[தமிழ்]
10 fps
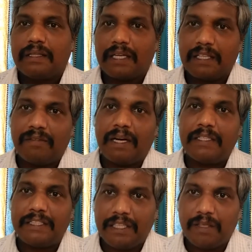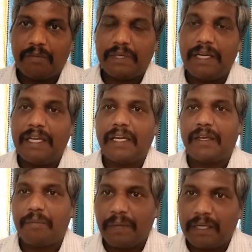தனது வளர்ச்சியையும்
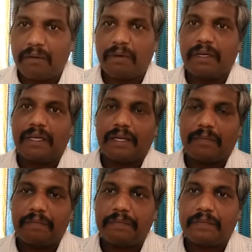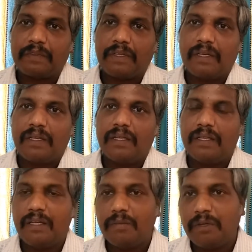எண்ணிக்கையையும் பெருக்கிக் கொள்கின்றன
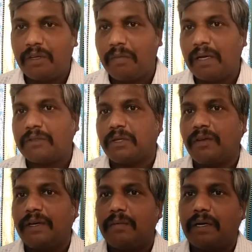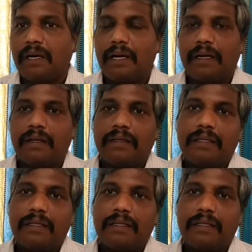இன்னும் நுணுக்கமாக சொல்ல வேண்டும் என்றால்